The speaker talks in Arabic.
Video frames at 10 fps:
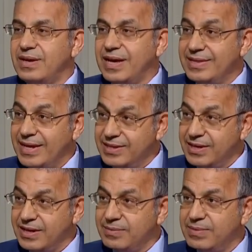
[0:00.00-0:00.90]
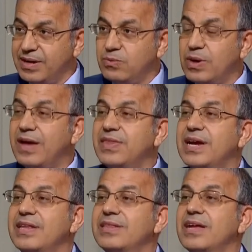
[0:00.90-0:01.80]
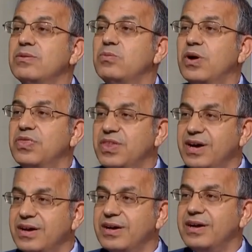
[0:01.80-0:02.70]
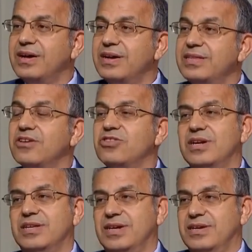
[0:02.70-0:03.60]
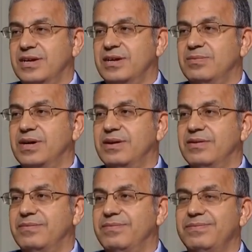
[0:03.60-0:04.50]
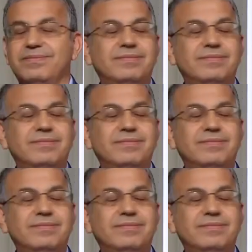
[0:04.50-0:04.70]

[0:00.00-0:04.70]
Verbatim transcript: عداد كهرباء وهذا العداد موثق لدى شركة الكهرباء ممتاز